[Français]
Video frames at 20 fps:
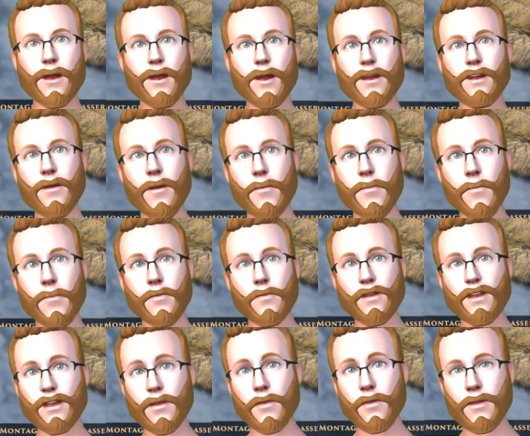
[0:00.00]
et aussi
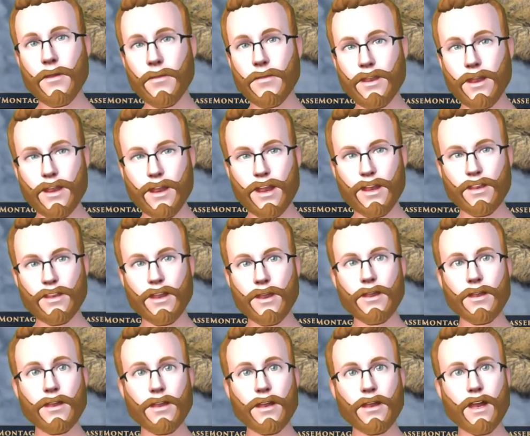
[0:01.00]
de propager la
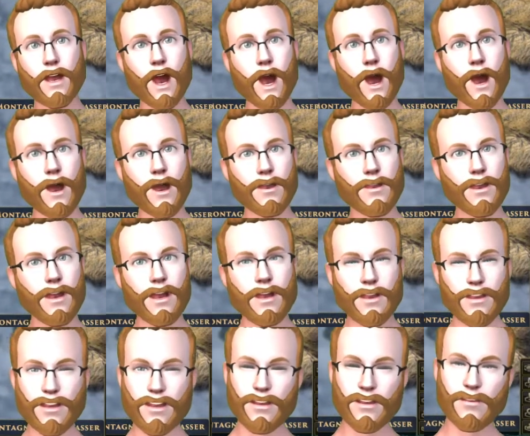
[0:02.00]
religion dans les,
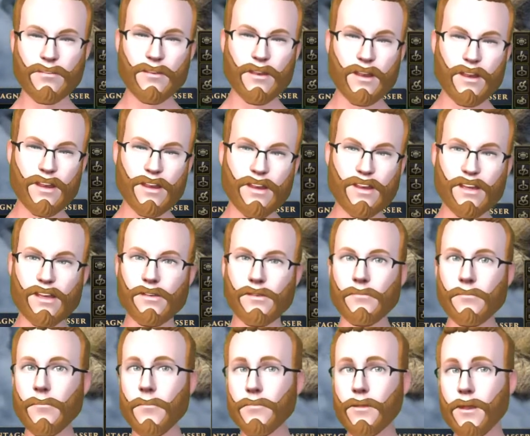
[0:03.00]
dans les villes voisines.
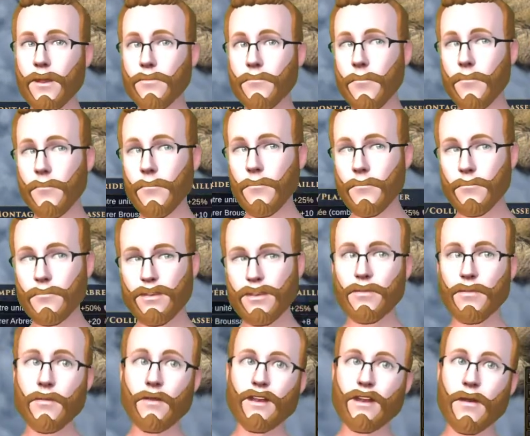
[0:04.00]
Parce que
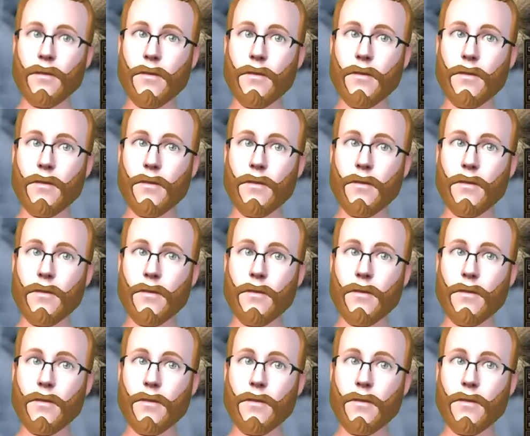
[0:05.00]
si